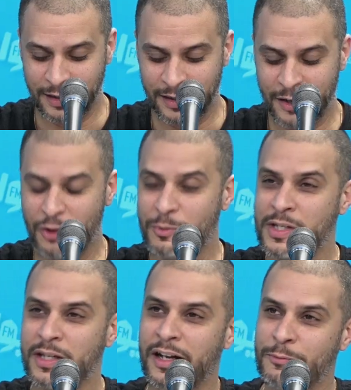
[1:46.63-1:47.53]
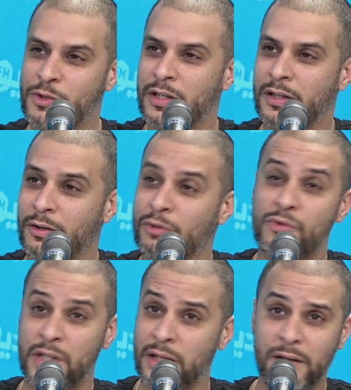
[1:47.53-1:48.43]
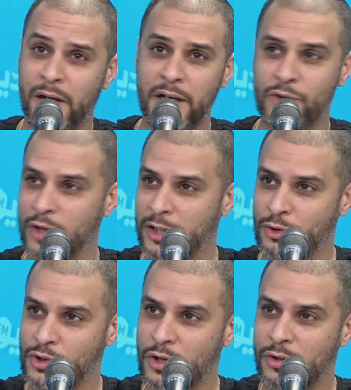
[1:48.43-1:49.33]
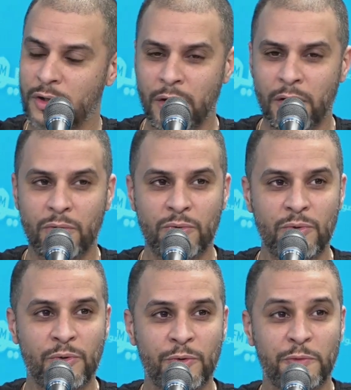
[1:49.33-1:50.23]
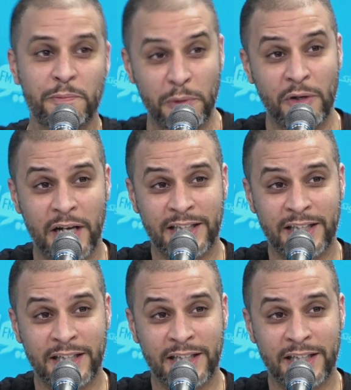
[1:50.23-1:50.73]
لا كومونسي لا ميوزيك هو صغير على دو 14 ans وبوه اللي